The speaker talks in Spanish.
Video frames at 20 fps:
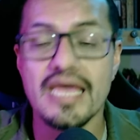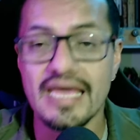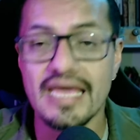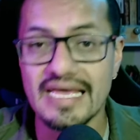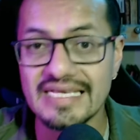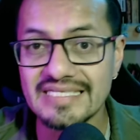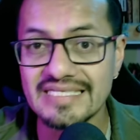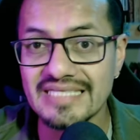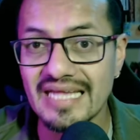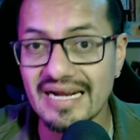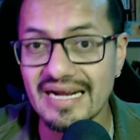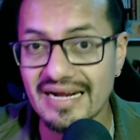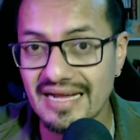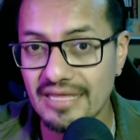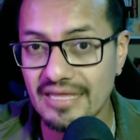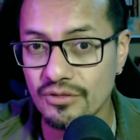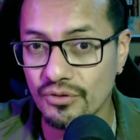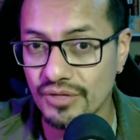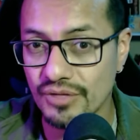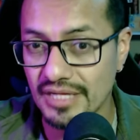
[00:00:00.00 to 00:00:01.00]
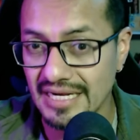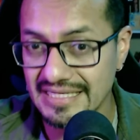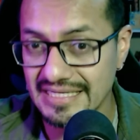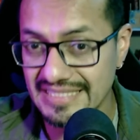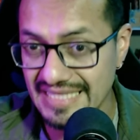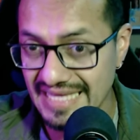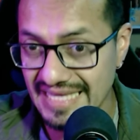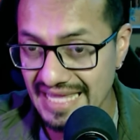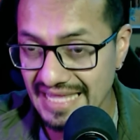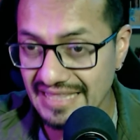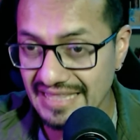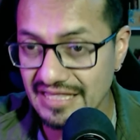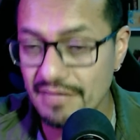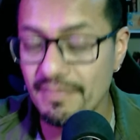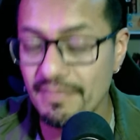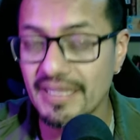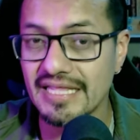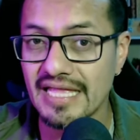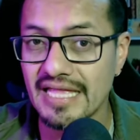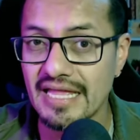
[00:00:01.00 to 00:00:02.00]
es narrado de la siguiente
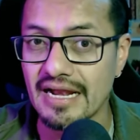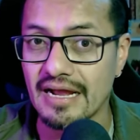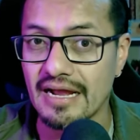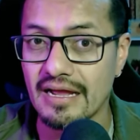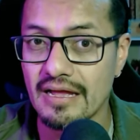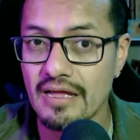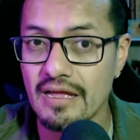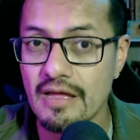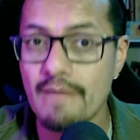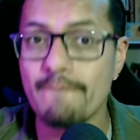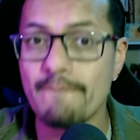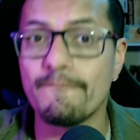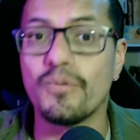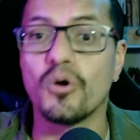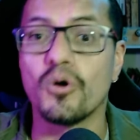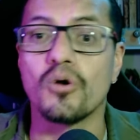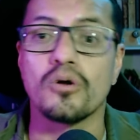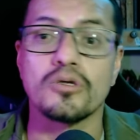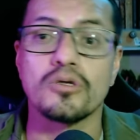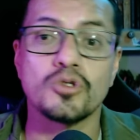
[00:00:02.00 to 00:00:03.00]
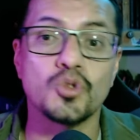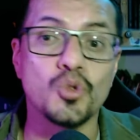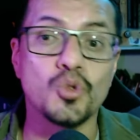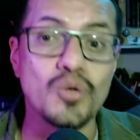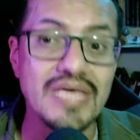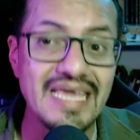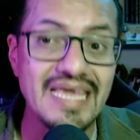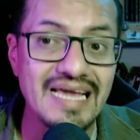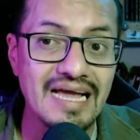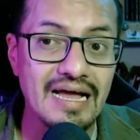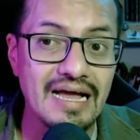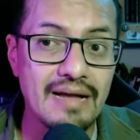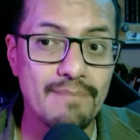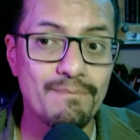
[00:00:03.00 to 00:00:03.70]
manera por su hija